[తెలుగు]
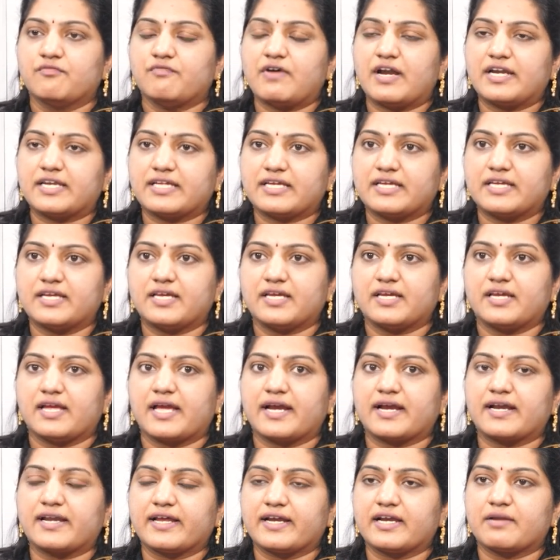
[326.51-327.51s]
వాటికి
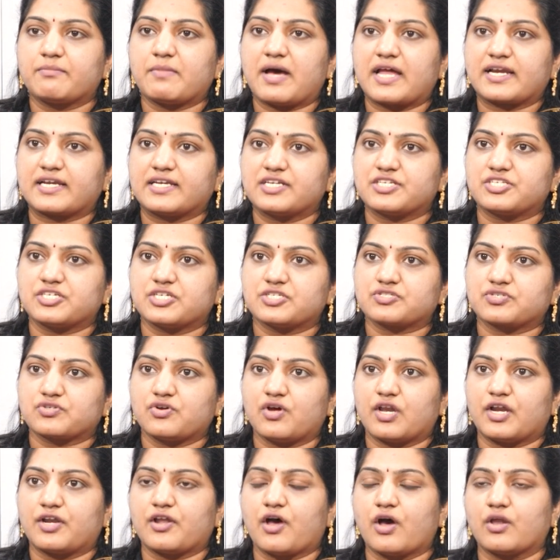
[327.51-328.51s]
ఎక్కడెక్కడ మార్కెట్
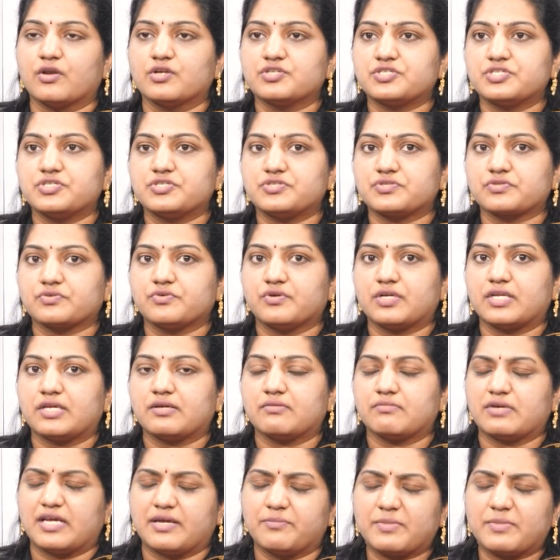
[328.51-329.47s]
చేసుకోవాలని ఆలోచించుకొని